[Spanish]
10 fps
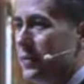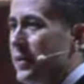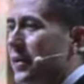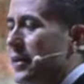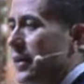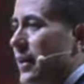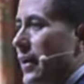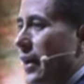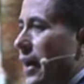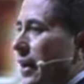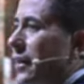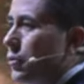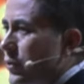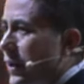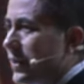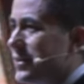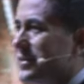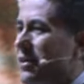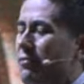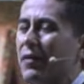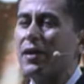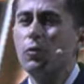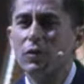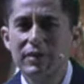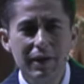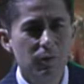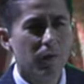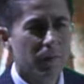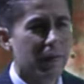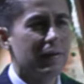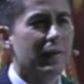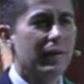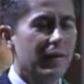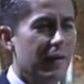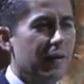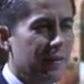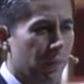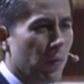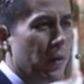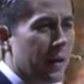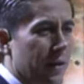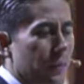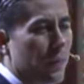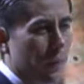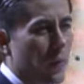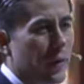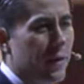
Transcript: ¿Sí? A que tú tengas esa facultad nuevamente de poder, poder